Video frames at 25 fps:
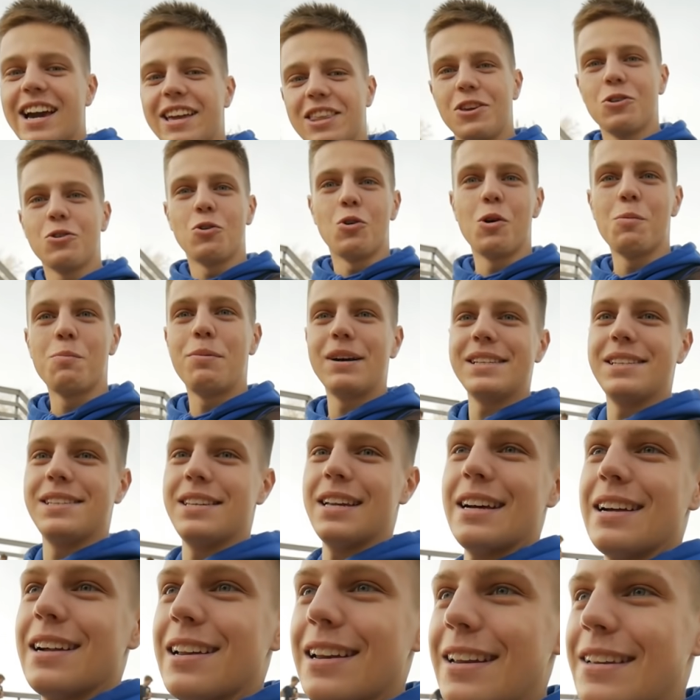Они оба
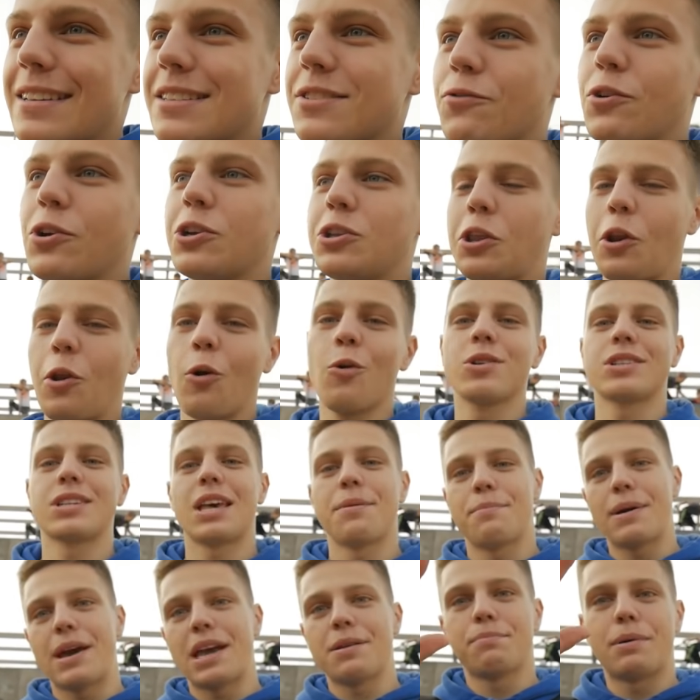сделали свой трюк
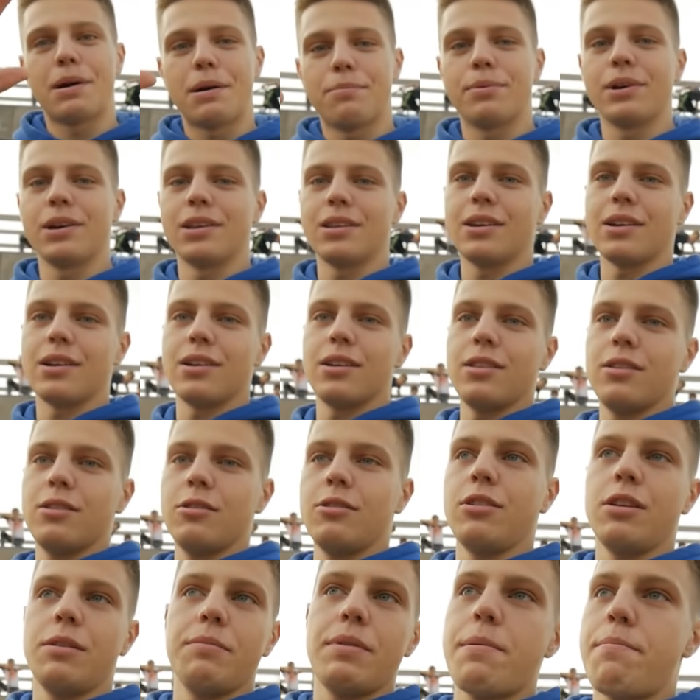за 5 попыток.
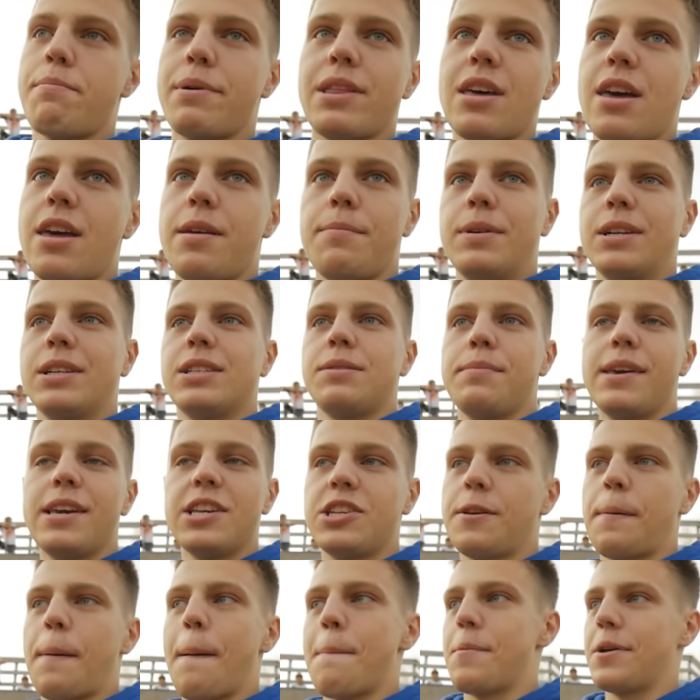Но ну, им не понадобилось
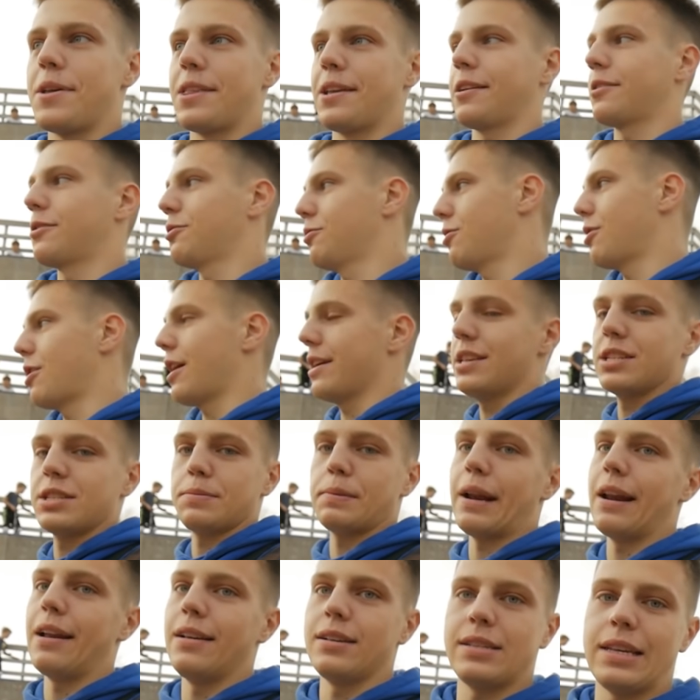меньше попыток, но они
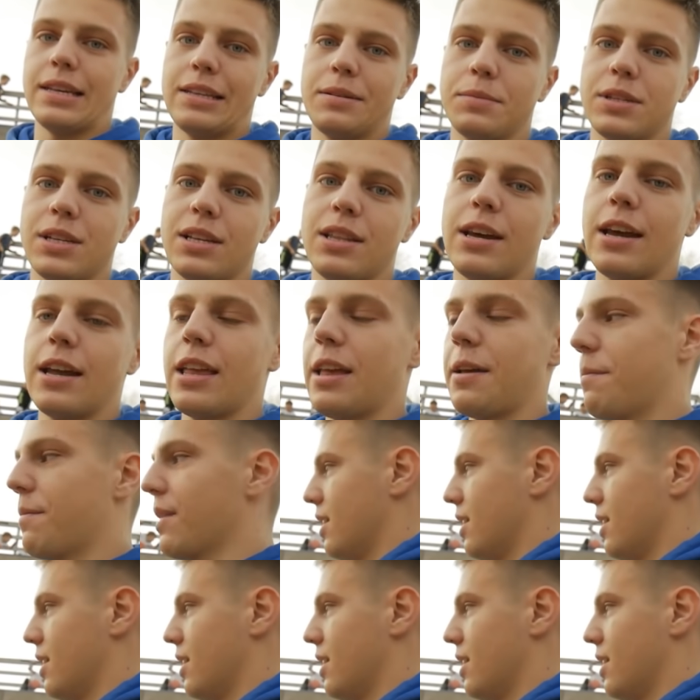справились с этим заданием.